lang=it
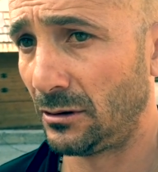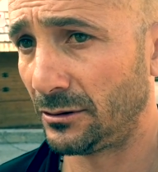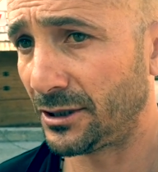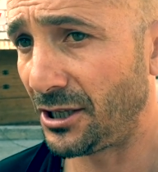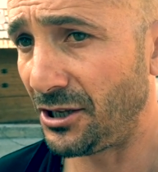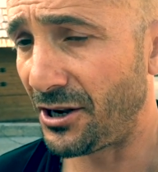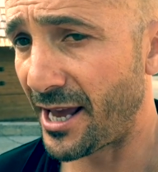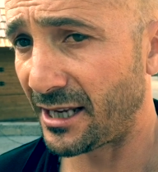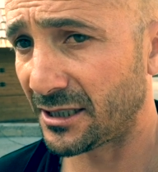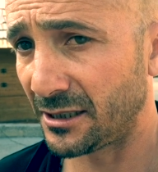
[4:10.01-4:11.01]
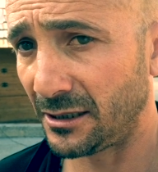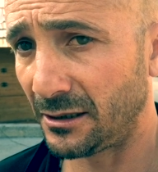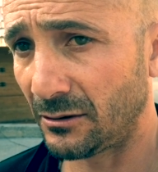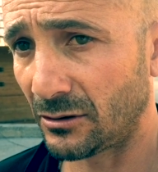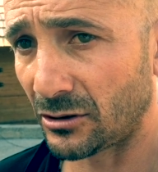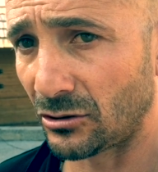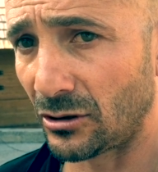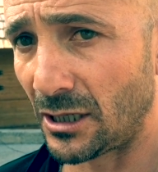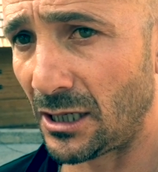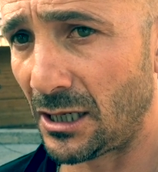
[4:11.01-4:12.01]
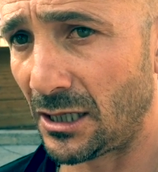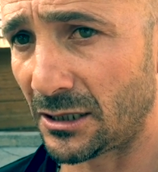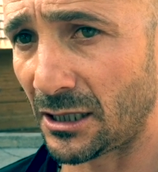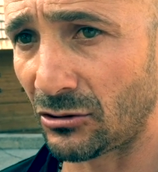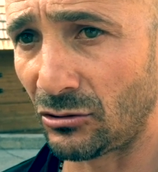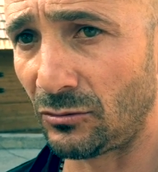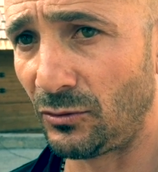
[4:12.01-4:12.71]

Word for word: degli innesti, questo è stato